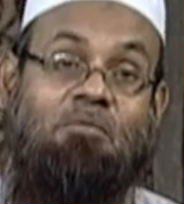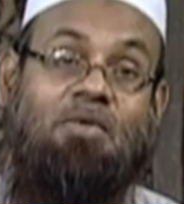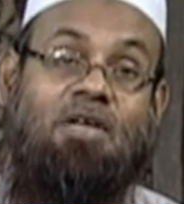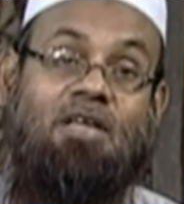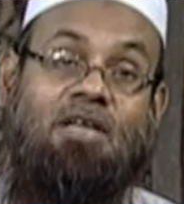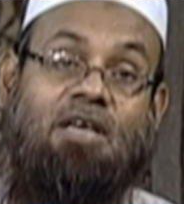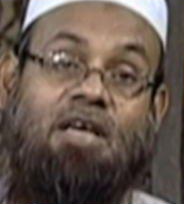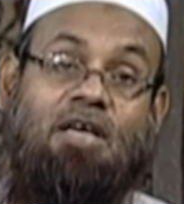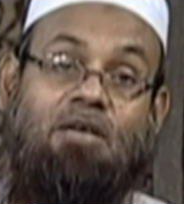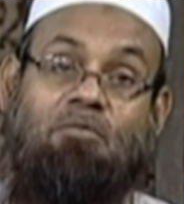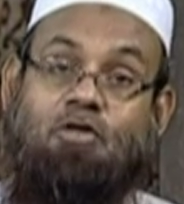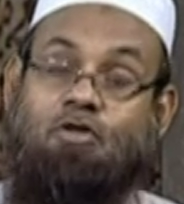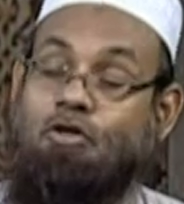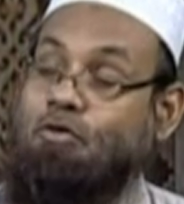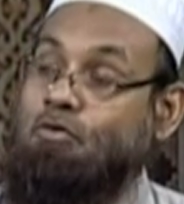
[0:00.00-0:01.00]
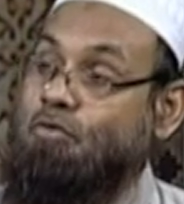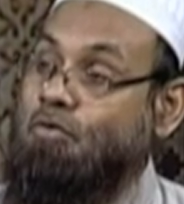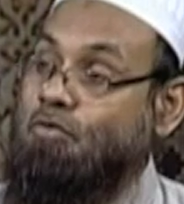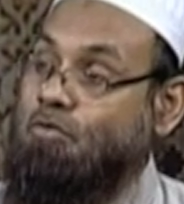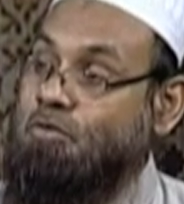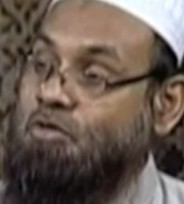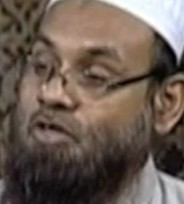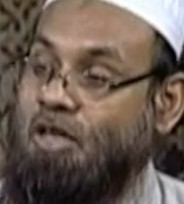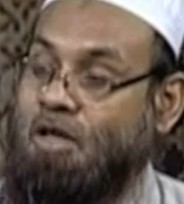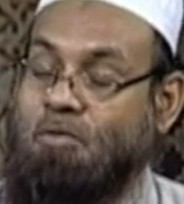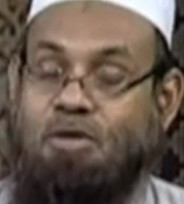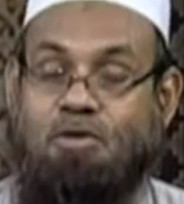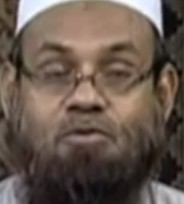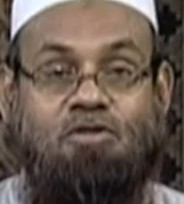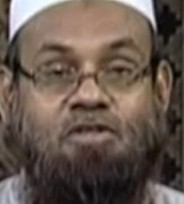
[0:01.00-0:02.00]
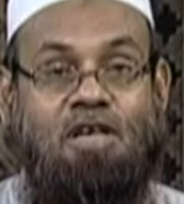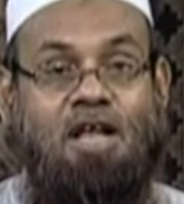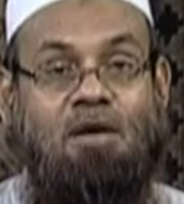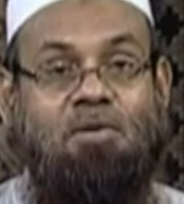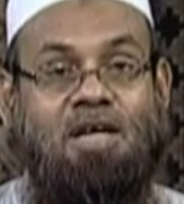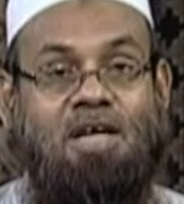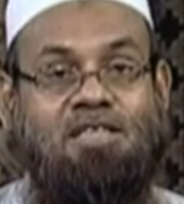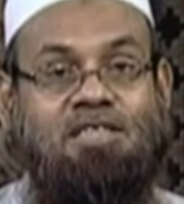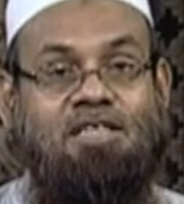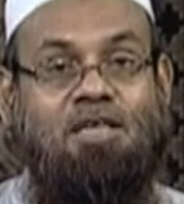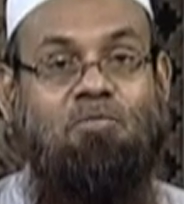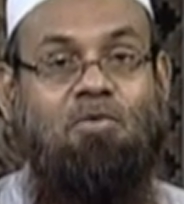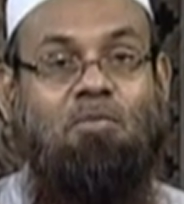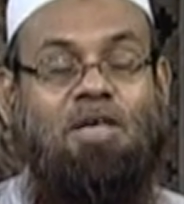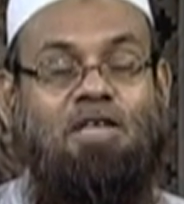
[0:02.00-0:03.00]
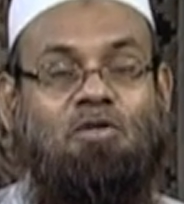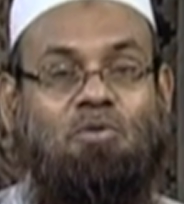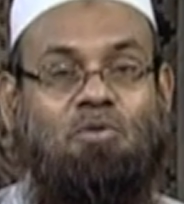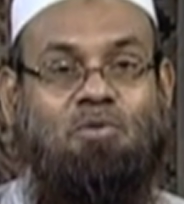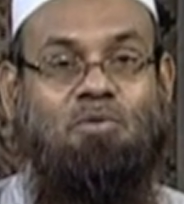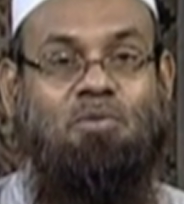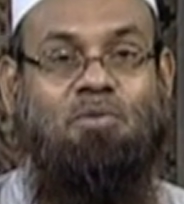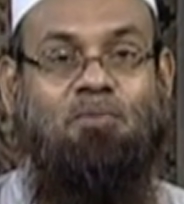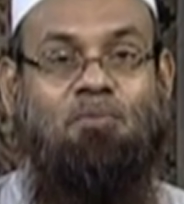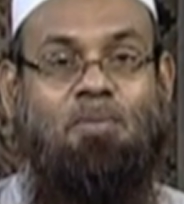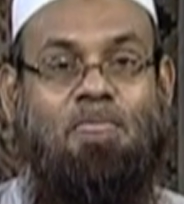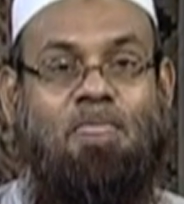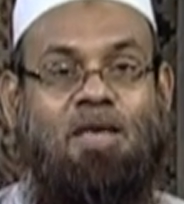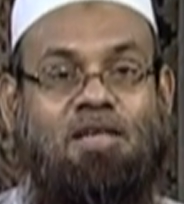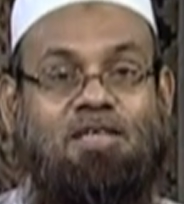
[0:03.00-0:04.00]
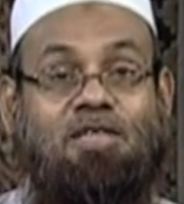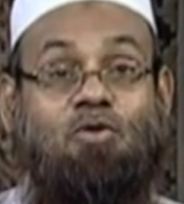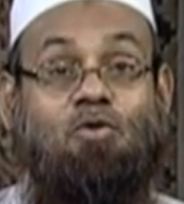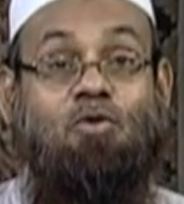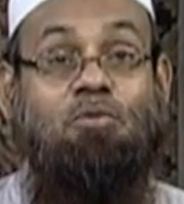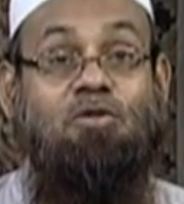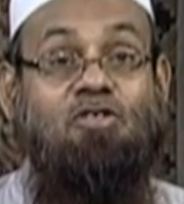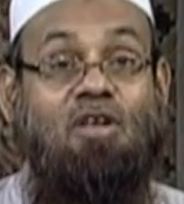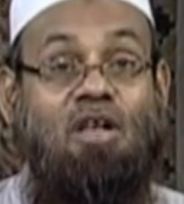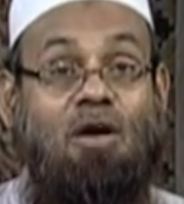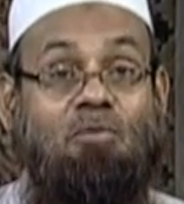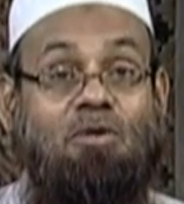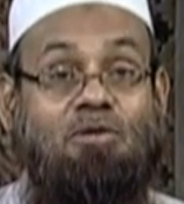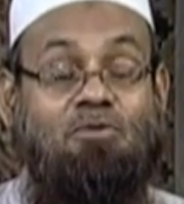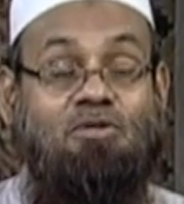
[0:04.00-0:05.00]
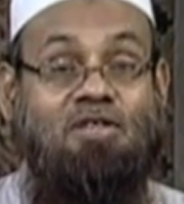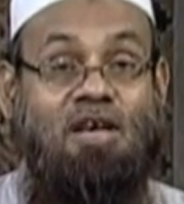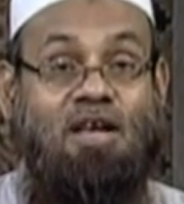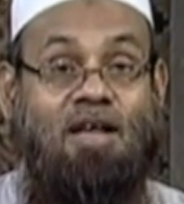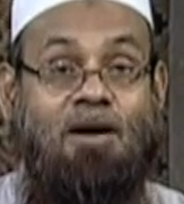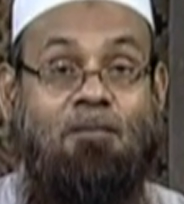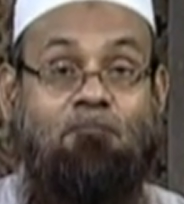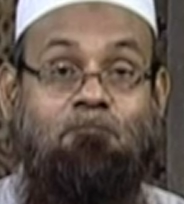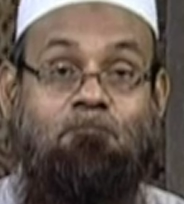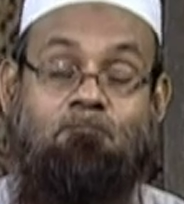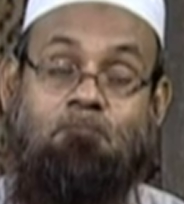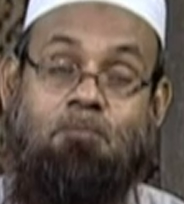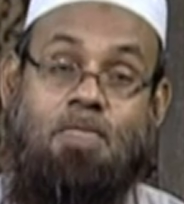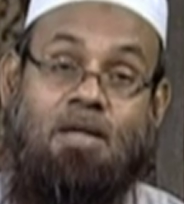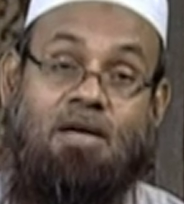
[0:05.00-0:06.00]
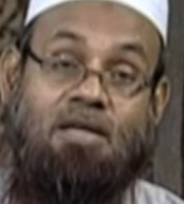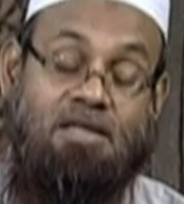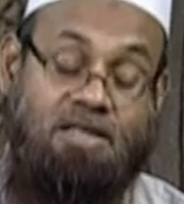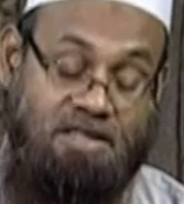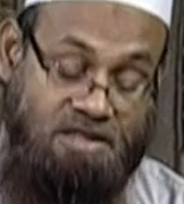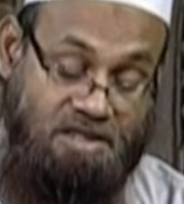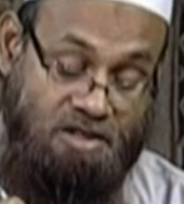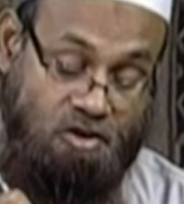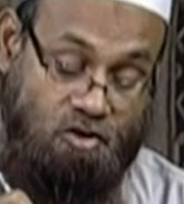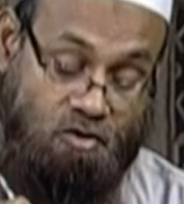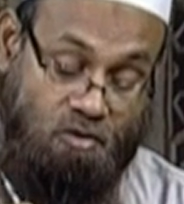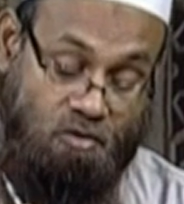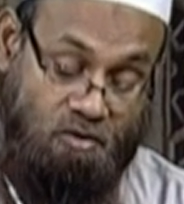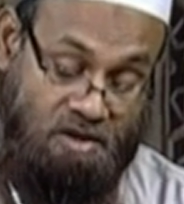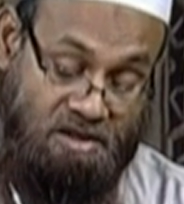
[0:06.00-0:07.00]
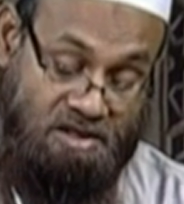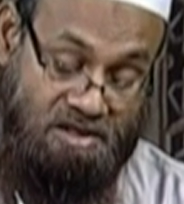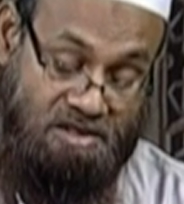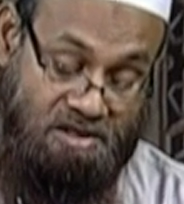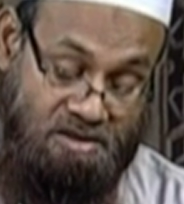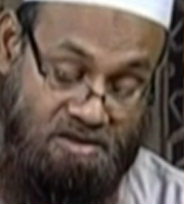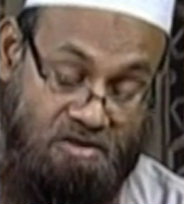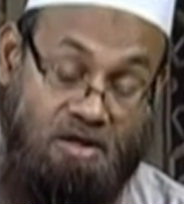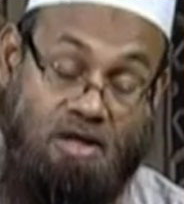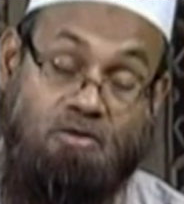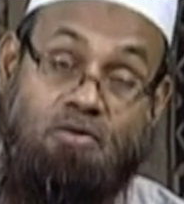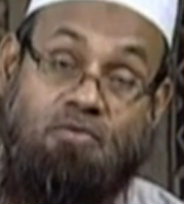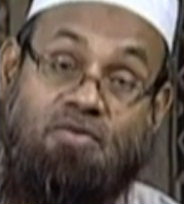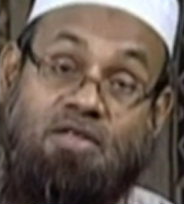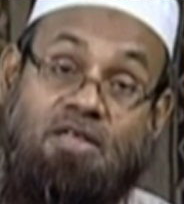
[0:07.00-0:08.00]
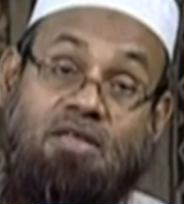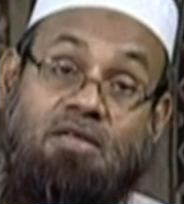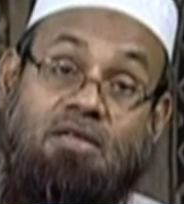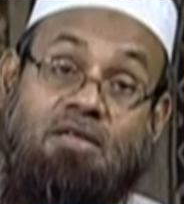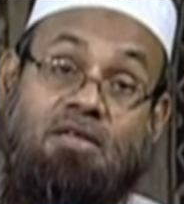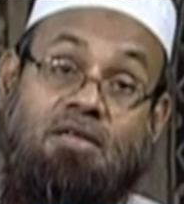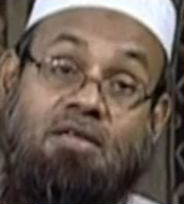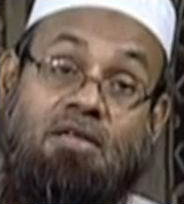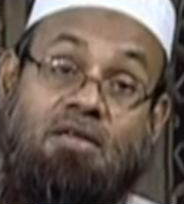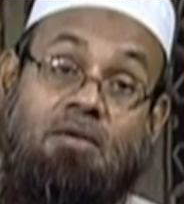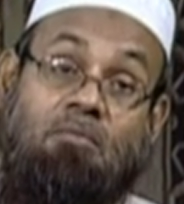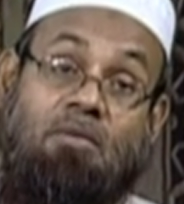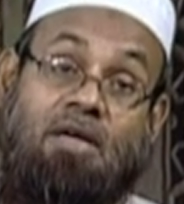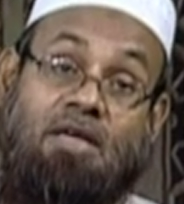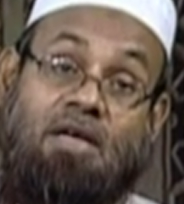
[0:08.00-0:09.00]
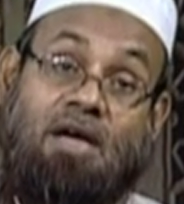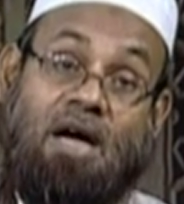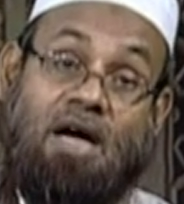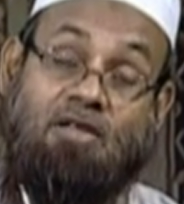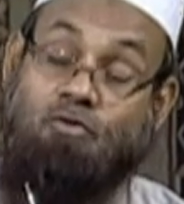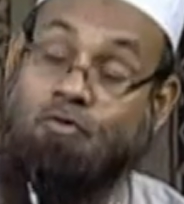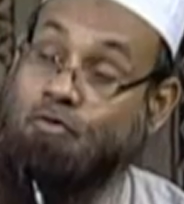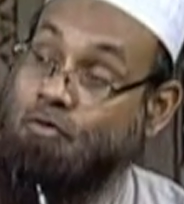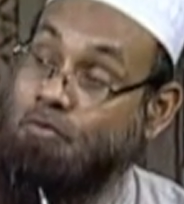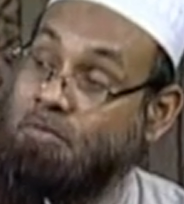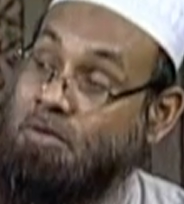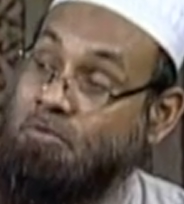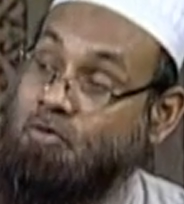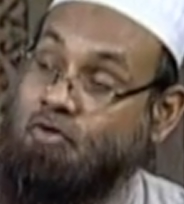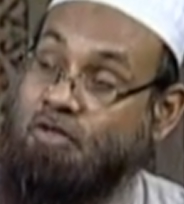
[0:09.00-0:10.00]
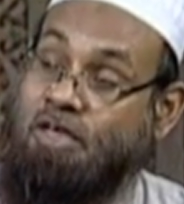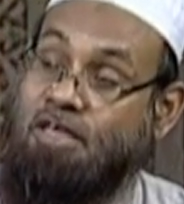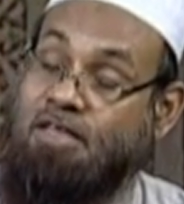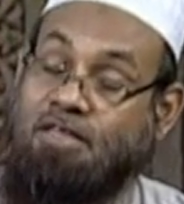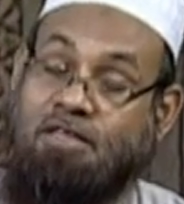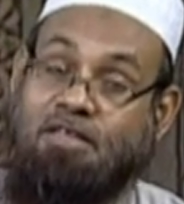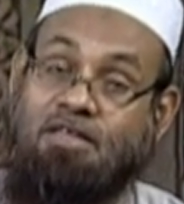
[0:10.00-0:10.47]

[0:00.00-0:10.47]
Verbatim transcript: মানে এই বিষয়গুলো নবী সাল্লাহ আলিউসাল্লামের কাছ থেকে প্রমাণিত হতো যেহেতু নবী সাল্লাহ আলিউসাল্লাম নির্দিষ্ট করে দিয়েছেন সাদকাতুল ফিতির মানে খাদ্যদ্রব্যের মধ্যেই